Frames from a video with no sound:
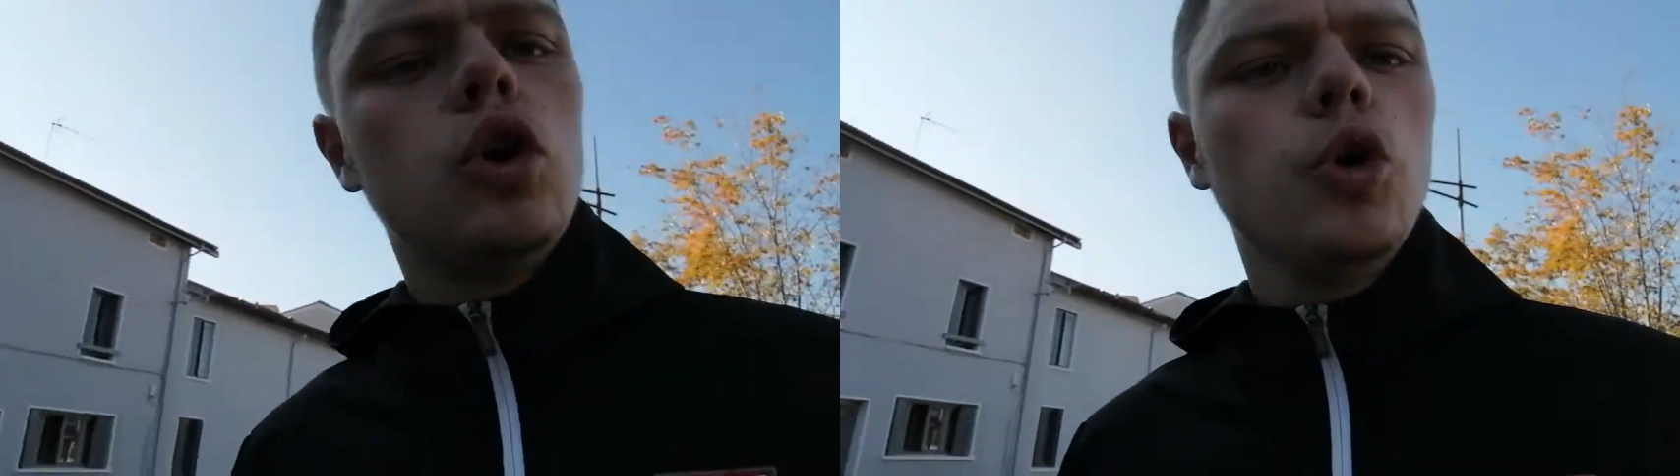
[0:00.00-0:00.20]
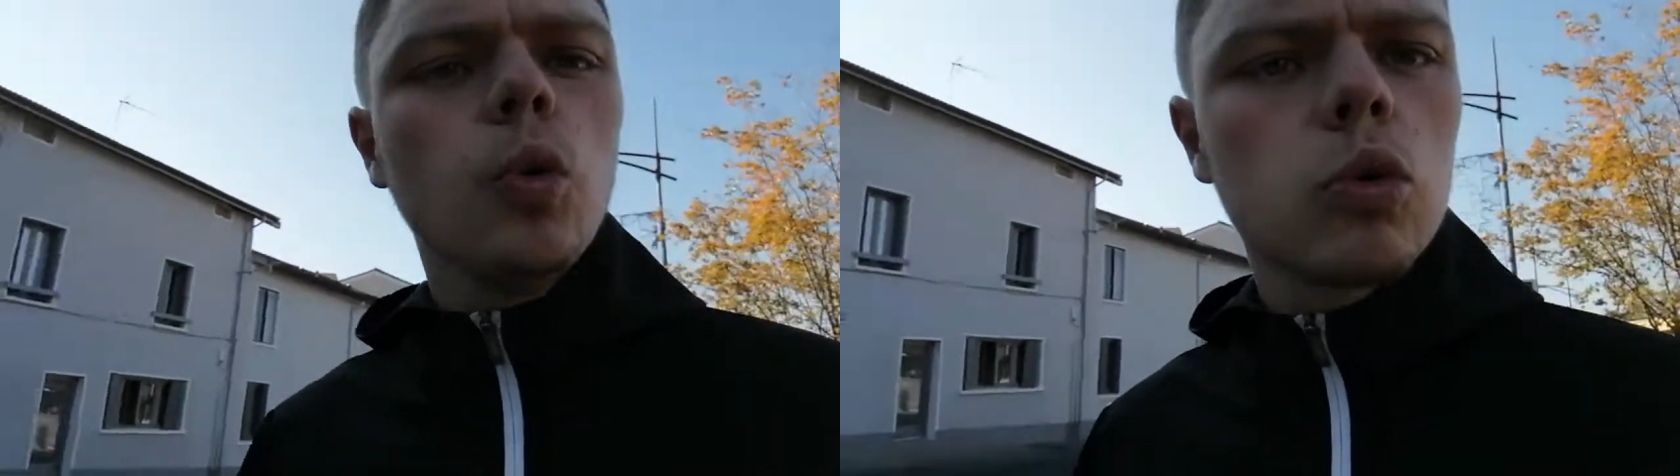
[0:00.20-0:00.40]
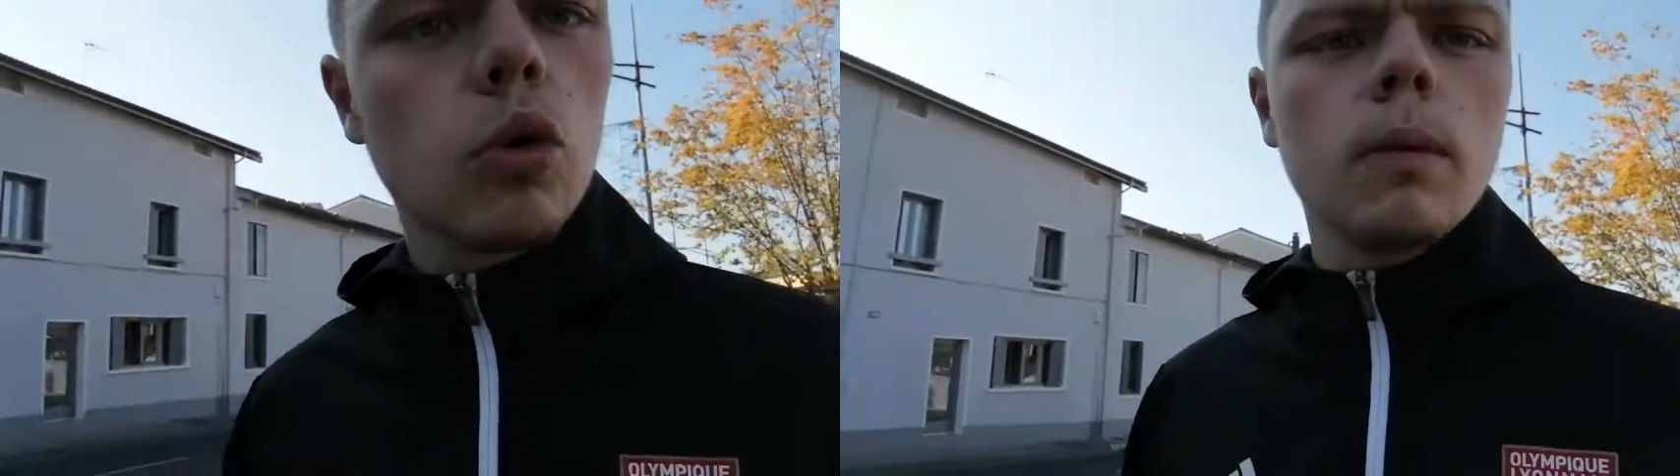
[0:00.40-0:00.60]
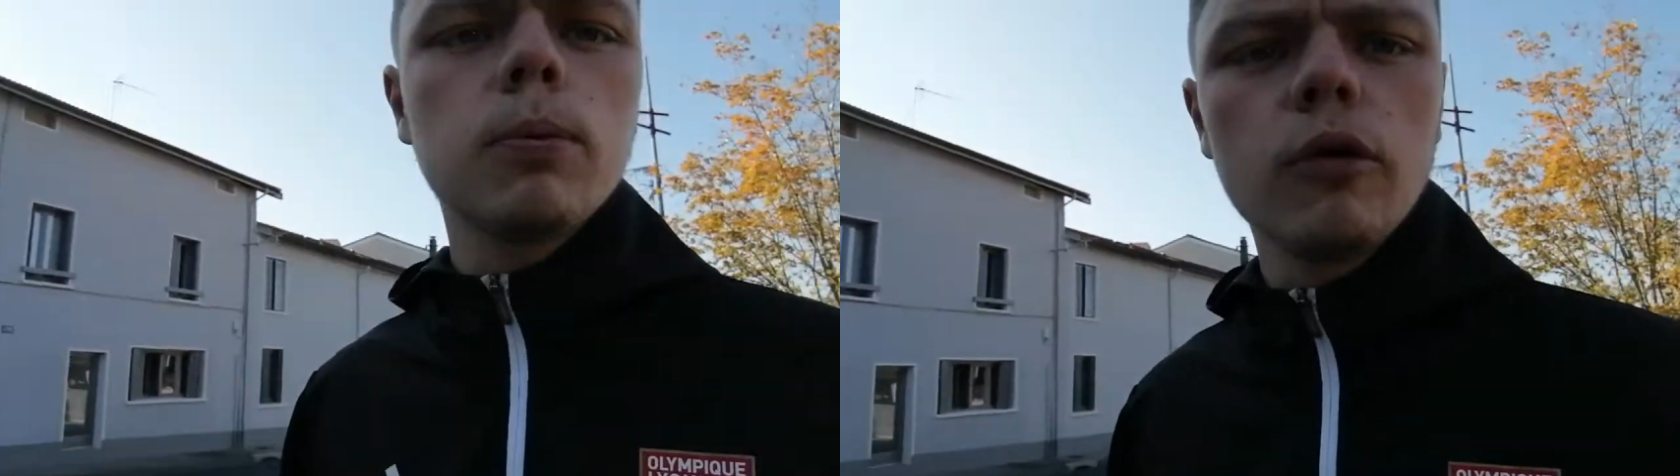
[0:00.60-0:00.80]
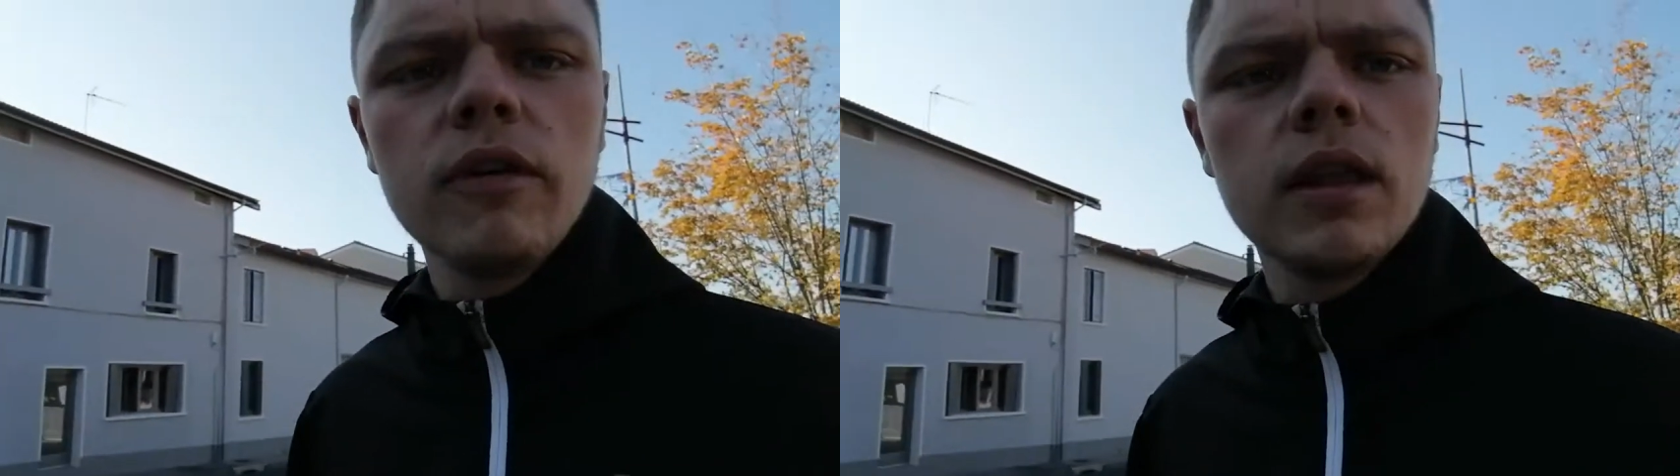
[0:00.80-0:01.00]
Lyon doit en
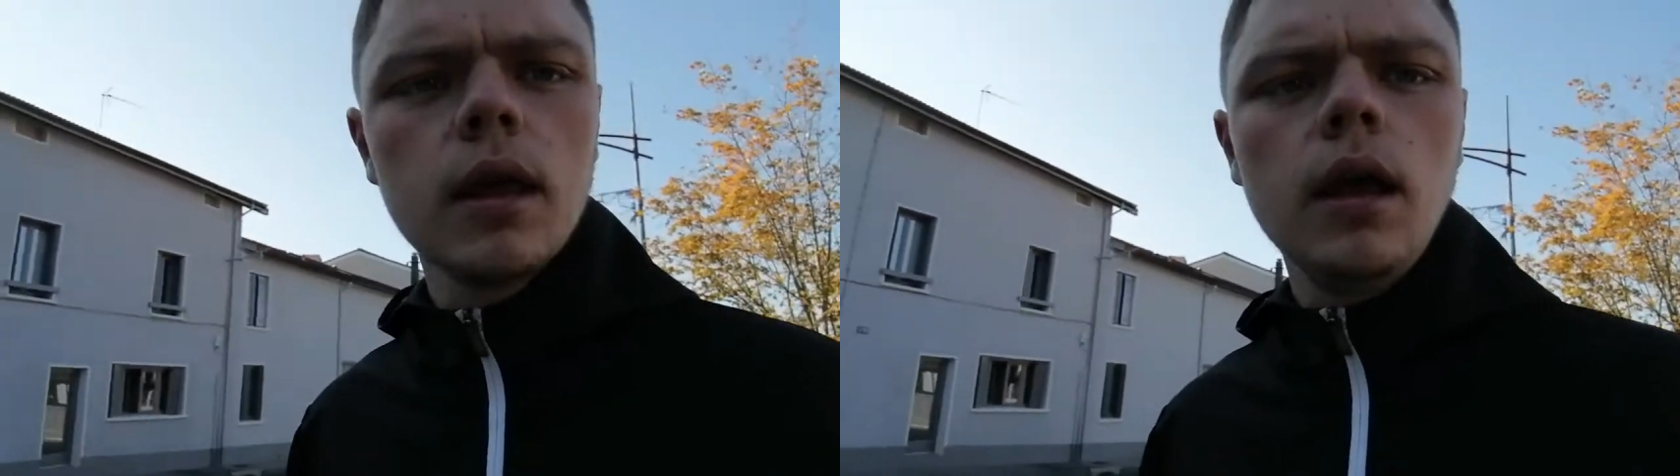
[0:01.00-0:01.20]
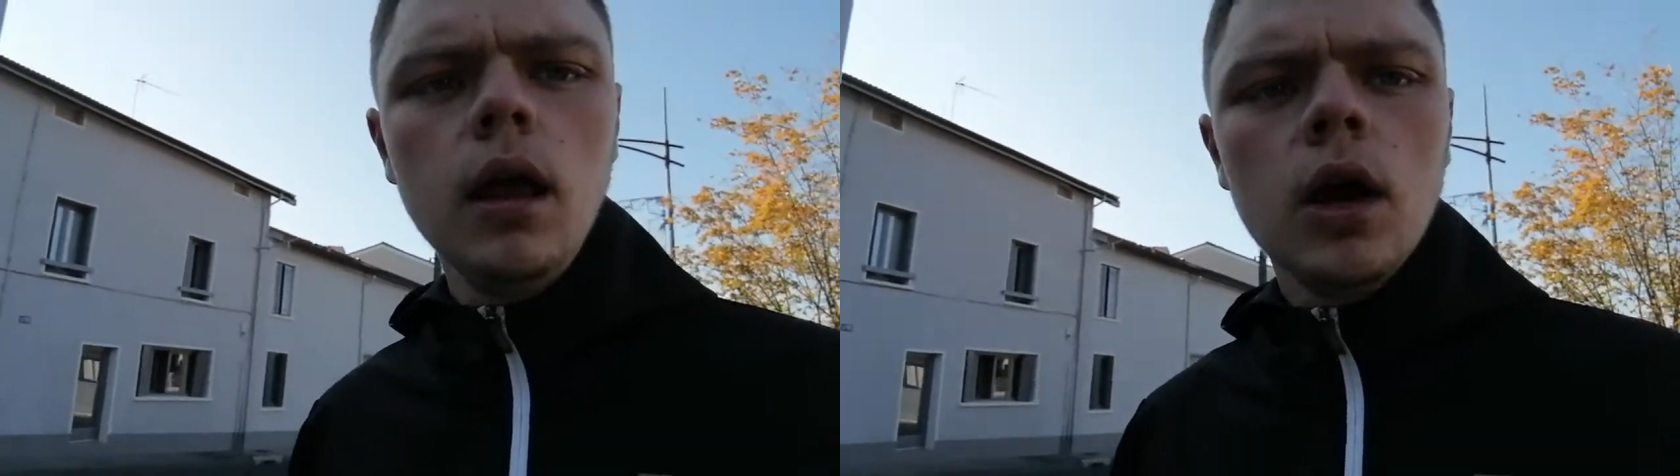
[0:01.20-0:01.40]
profiter